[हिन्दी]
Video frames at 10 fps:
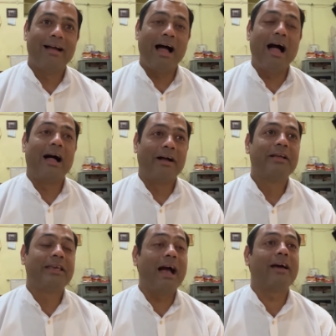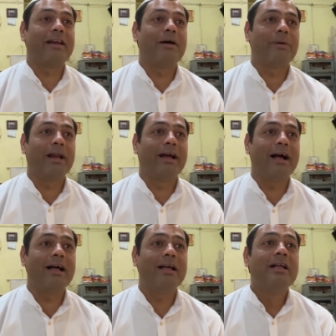हाँ क्या करना पड़ेगा
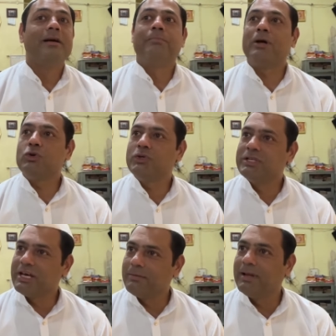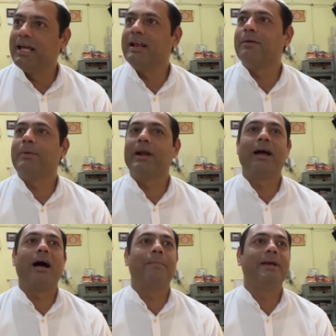मनुष्य जन्म लेना
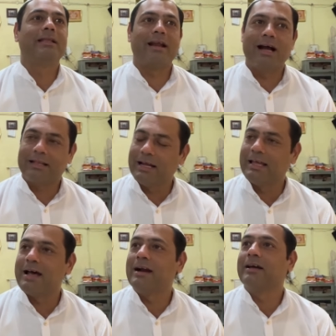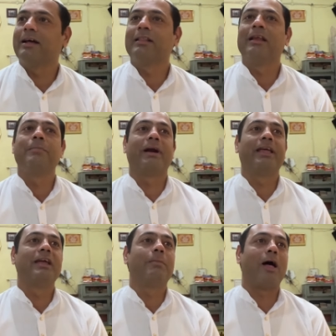पड़ेगा बीतरागता धारण करनी
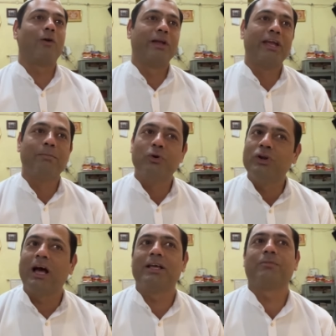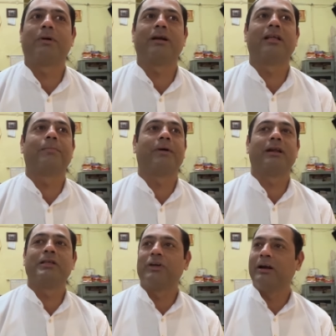पड़ेगी भावलिंगी मुनिराज पढ़ना
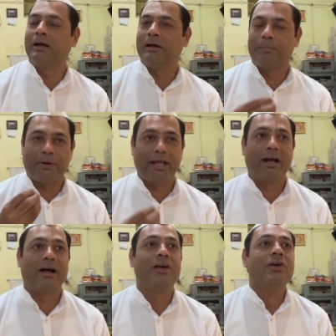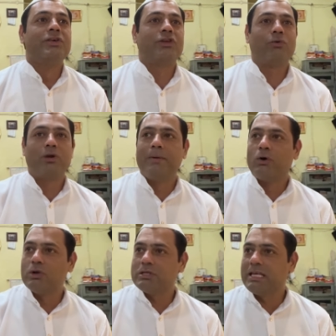पड़ेगा चौदहवे
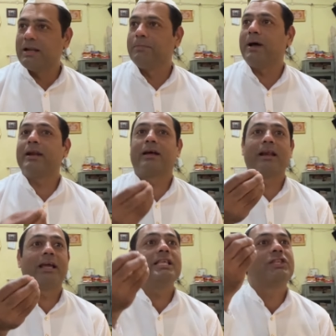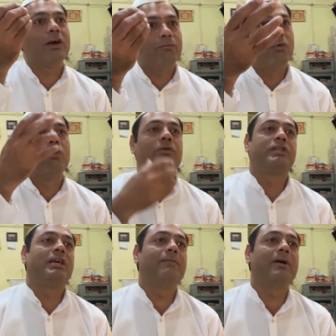गुण स्थान पार करके जब वो
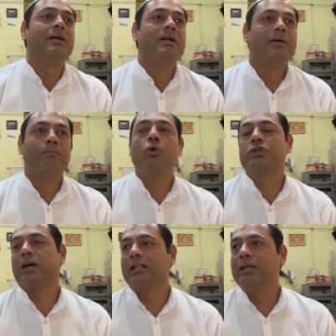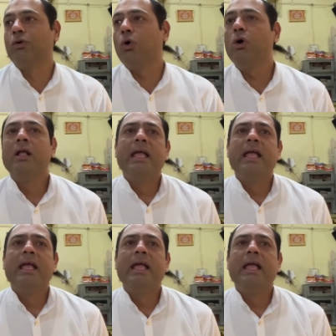जीव मोक्ष गति को